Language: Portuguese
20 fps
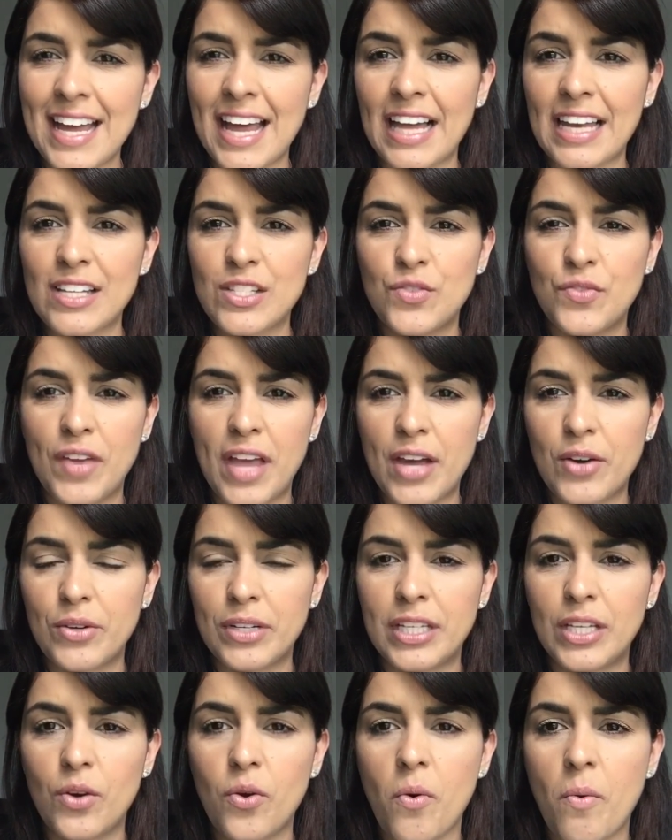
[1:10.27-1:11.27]
Elas vieram
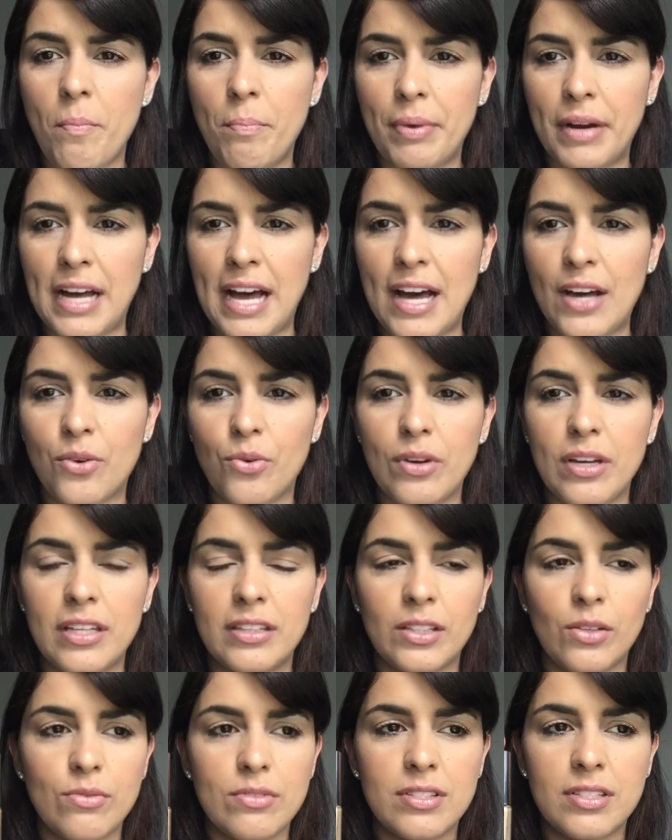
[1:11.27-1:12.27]
aqui, compraram e
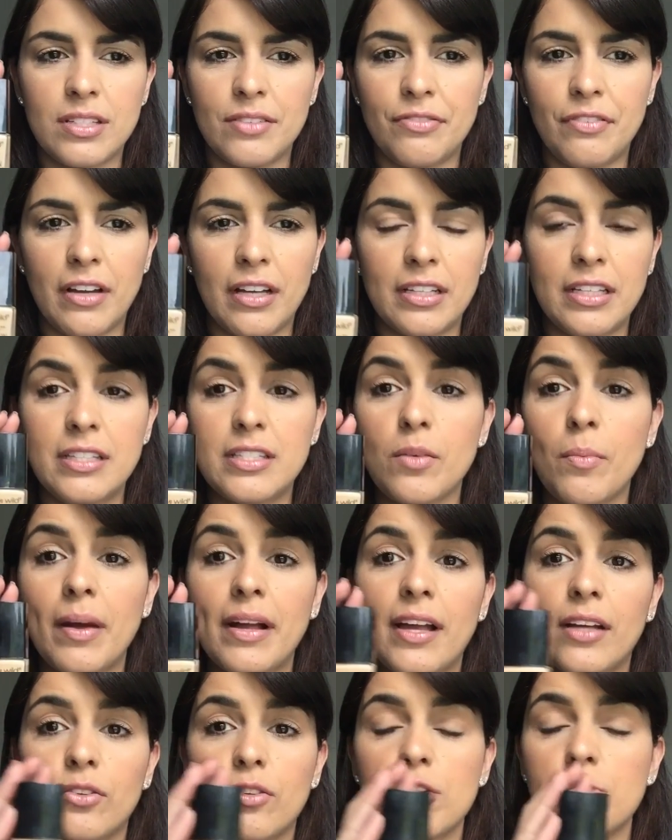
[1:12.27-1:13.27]
estão, assim, falam... e são
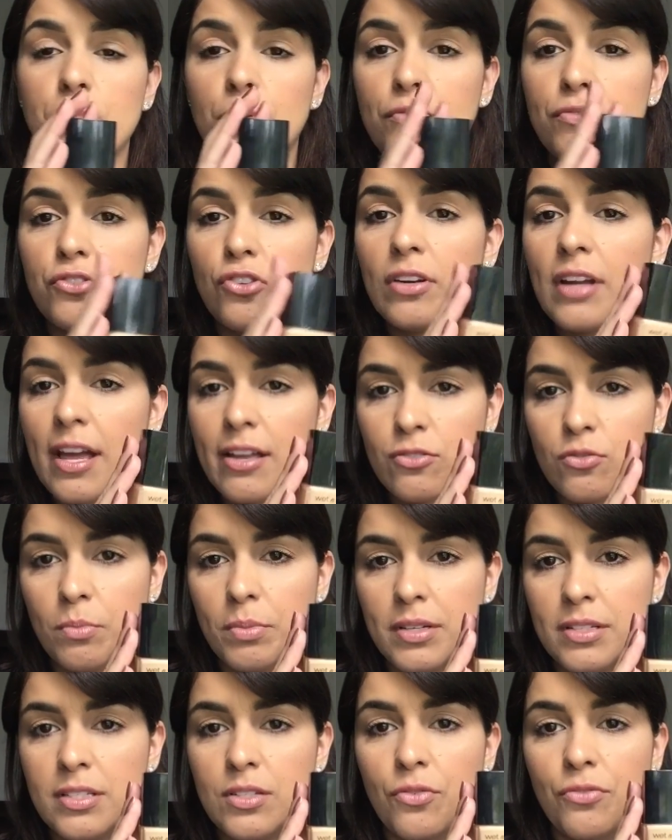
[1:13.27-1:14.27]
maquiadoras profissionais do
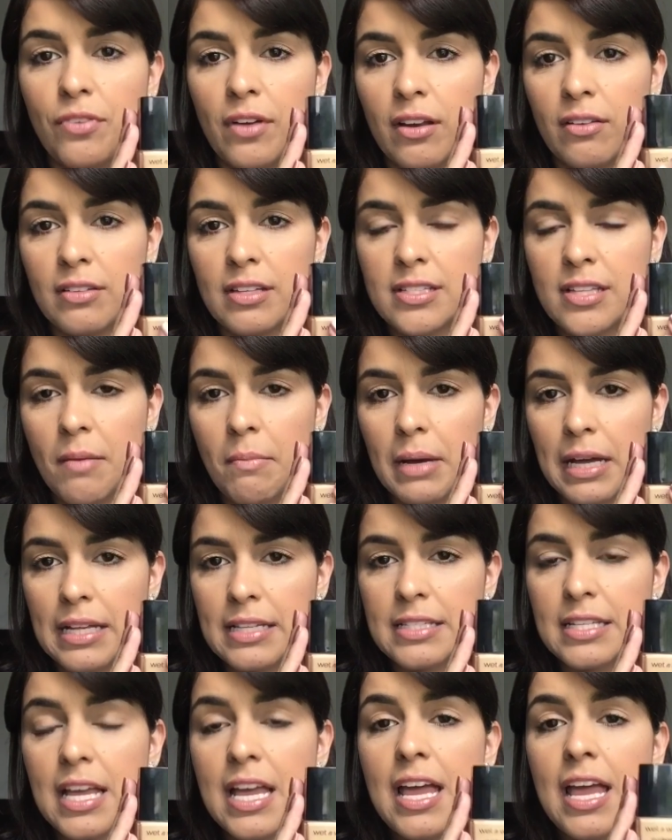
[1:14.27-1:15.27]
Brasil falando dessa
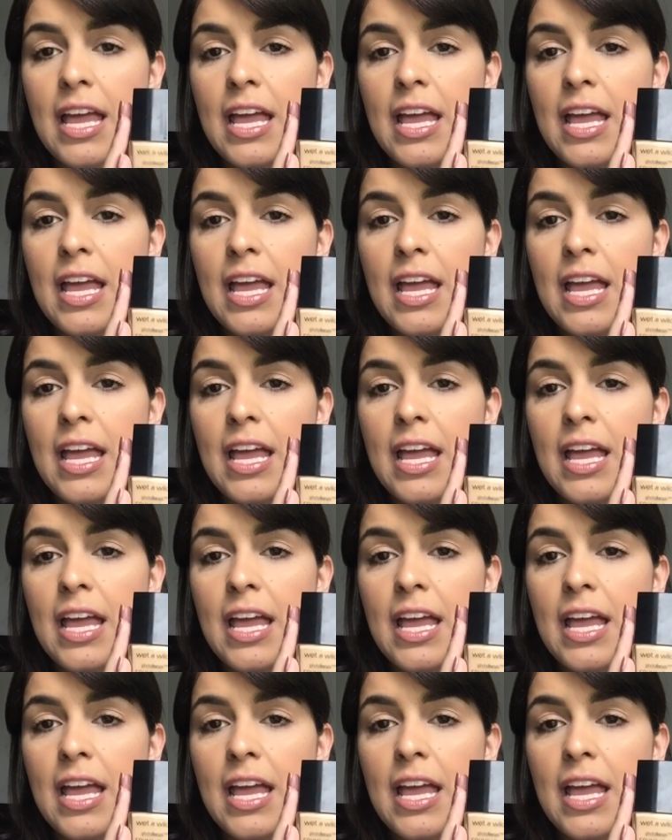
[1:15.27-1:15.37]
base.